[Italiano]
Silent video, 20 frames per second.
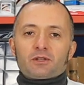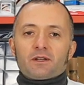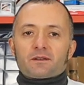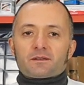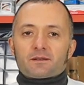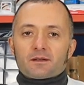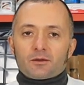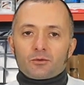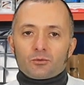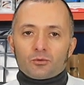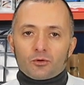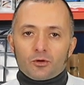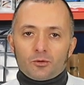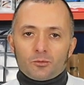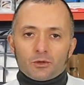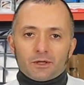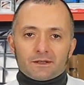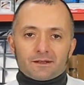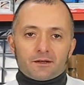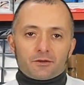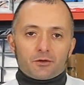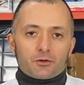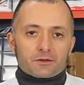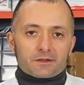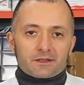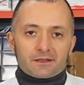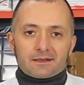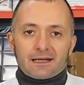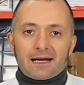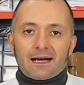di essere in un comune del
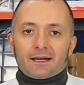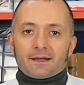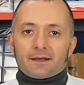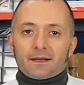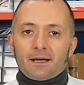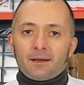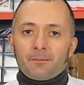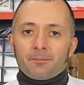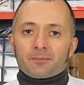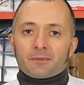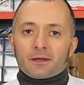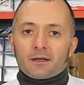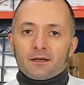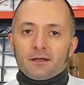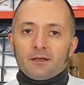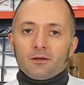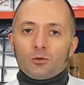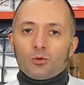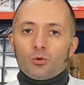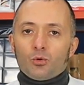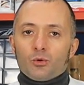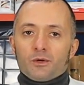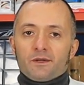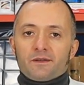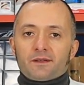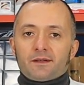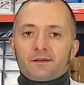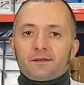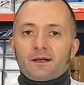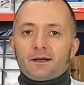nord Italia in cui i
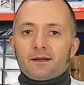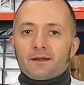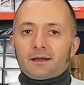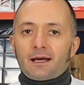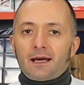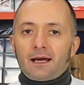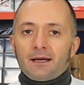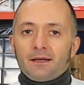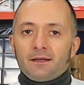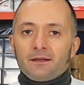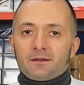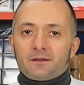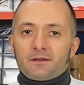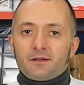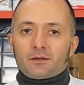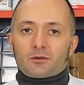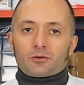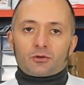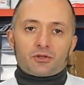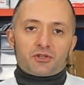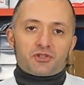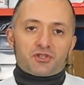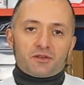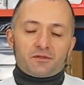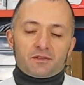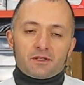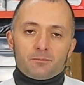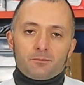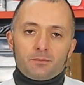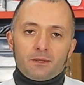segnali RAI siano
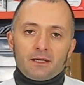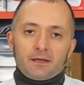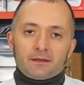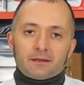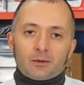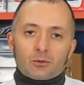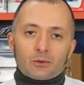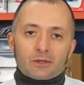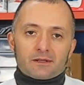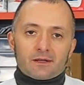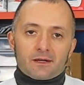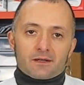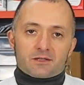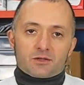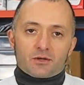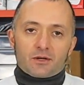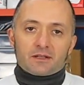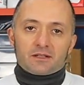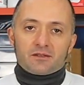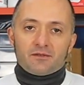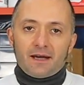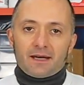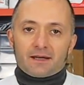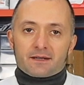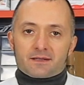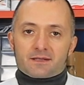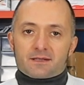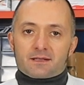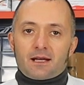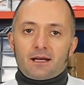ricevibili da una direzione
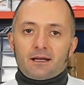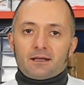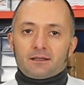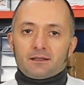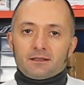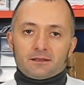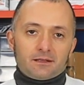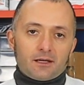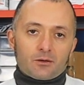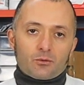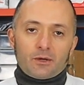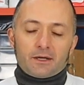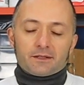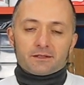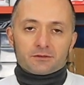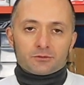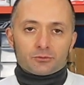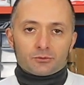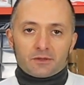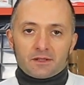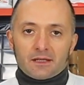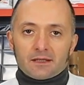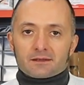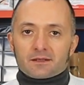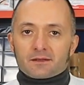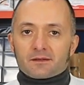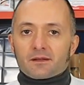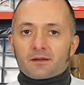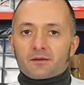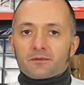diversa eh, da quella di tutti gli
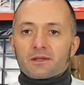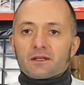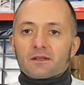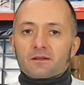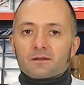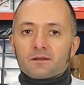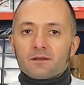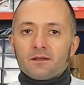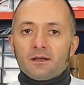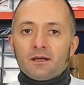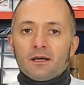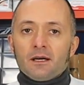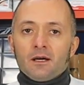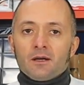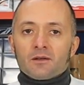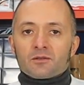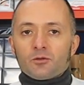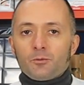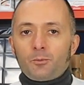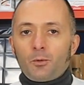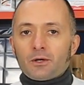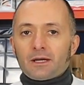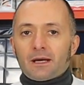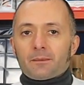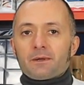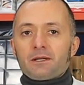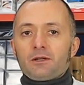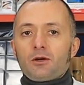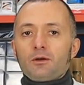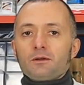altri servizi.
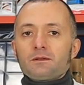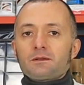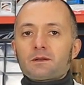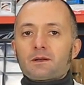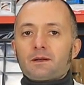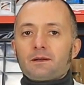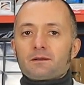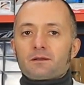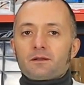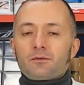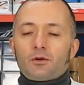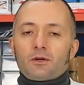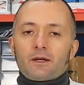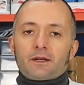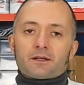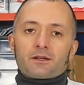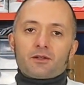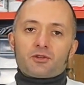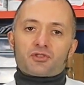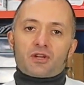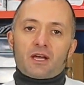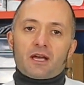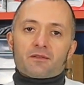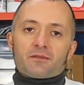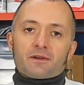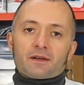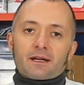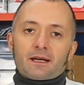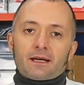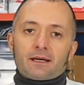Supponiamo inoltre di voler
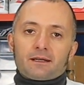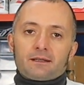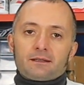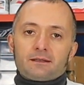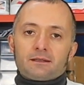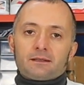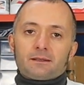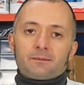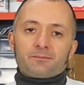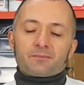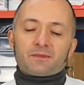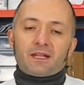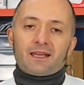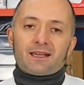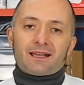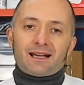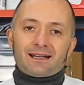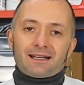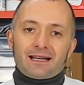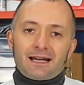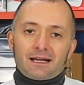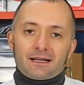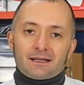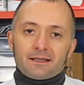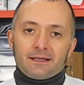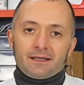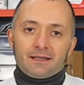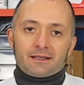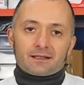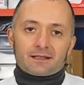ricevere eh, dei
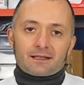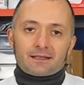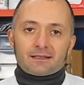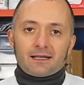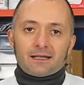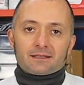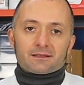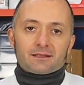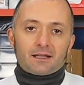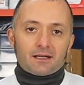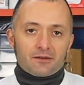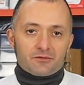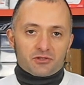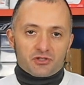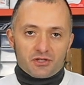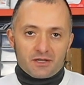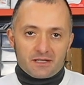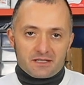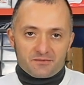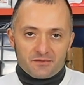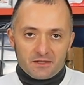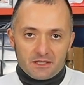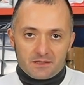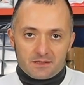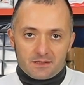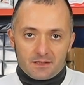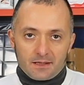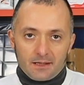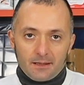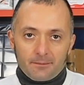canali irradiati dalla vicina
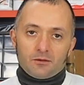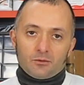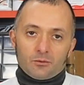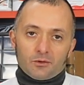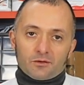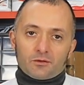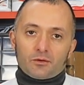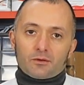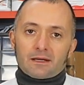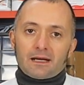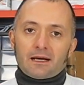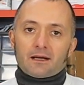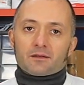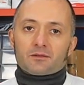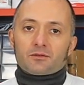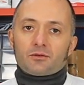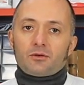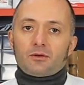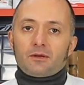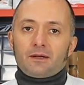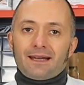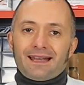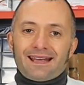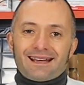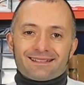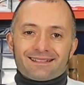Svizzera. In questo caso le